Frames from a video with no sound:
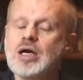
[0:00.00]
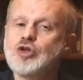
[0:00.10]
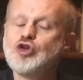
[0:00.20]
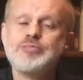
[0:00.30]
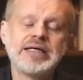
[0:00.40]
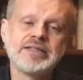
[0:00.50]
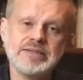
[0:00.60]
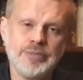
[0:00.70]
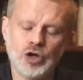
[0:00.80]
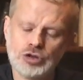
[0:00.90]
Demain
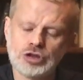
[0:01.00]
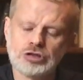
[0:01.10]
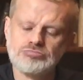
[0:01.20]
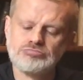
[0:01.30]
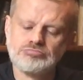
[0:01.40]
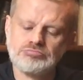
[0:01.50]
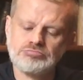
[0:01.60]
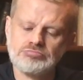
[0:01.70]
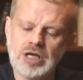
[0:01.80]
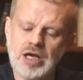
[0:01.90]
dimanche,
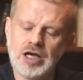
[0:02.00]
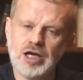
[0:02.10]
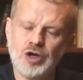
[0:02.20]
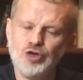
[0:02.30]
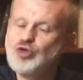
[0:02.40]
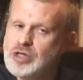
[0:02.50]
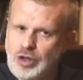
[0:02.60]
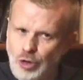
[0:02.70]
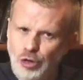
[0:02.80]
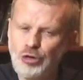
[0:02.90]
nous
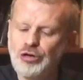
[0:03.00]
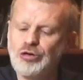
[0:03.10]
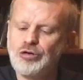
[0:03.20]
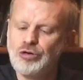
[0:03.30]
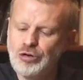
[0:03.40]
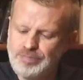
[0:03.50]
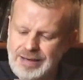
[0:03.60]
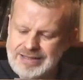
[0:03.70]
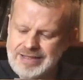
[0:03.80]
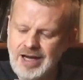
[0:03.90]
lirons euh, le
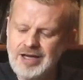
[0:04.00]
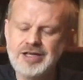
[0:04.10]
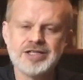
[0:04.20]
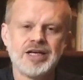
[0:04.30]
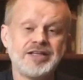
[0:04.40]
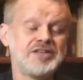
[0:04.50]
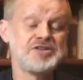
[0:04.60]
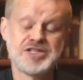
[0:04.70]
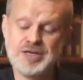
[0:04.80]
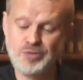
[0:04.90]
passage des
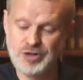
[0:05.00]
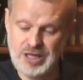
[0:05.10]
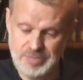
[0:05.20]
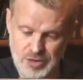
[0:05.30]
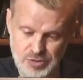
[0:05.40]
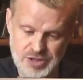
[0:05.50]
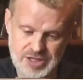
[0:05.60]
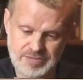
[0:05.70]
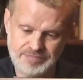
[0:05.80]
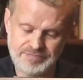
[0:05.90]
disciples
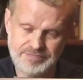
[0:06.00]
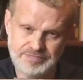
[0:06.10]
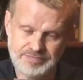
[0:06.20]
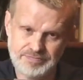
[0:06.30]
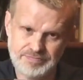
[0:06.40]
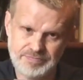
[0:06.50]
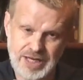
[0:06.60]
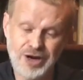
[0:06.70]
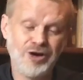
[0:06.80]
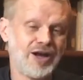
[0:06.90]
d'Emmaüs.
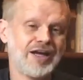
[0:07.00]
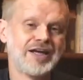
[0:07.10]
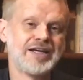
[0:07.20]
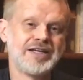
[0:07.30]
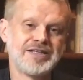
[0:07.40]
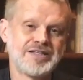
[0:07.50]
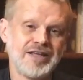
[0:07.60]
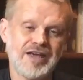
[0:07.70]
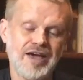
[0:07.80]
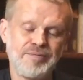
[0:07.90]
Alors,
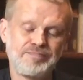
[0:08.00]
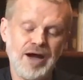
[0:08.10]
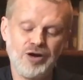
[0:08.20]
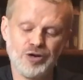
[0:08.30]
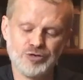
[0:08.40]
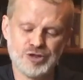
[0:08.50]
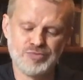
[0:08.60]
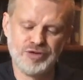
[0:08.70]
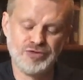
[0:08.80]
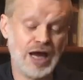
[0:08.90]
c'est très parlant de ce
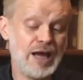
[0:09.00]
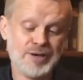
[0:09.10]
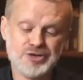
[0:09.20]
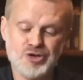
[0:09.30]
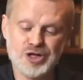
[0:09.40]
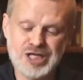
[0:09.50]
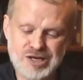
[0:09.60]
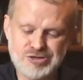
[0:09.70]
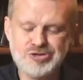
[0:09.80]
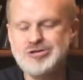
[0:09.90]
point de vue-là, parce que
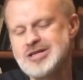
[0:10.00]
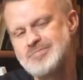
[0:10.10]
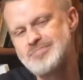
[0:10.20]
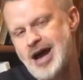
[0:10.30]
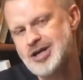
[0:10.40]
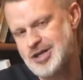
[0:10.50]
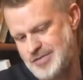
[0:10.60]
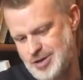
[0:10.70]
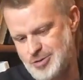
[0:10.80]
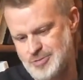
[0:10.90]
Jésus marche
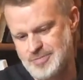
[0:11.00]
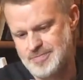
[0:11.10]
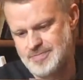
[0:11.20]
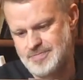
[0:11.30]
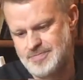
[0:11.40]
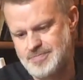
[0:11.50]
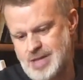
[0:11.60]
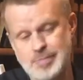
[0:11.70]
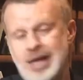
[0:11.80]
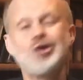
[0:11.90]
avec eux
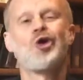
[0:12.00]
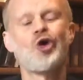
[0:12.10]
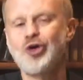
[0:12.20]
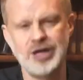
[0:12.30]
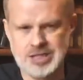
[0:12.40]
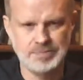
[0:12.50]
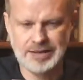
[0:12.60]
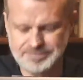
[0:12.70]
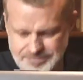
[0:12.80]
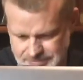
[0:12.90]
mais ils ne le reconnaissent pas.